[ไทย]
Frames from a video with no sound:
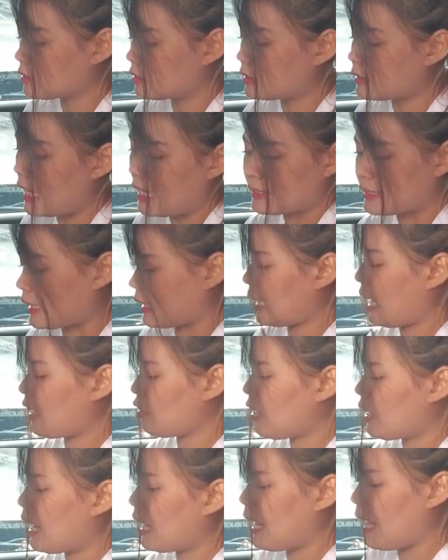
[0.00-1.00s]
เนี่ยจัดการ
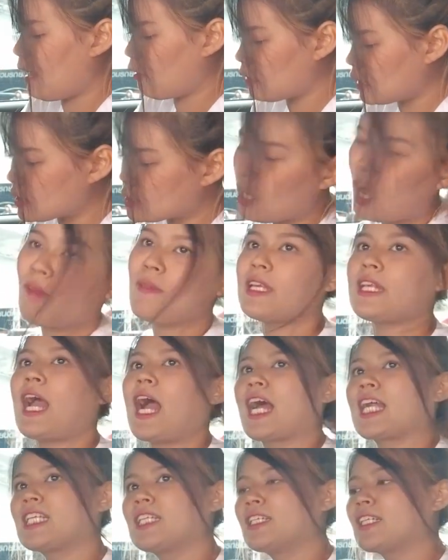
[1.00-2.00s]
ได้แล้วที่ชอบอีกอ
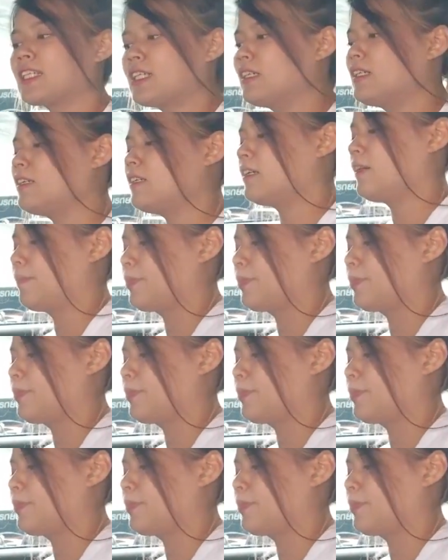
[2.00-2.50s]
ย่างหนึ่งคือ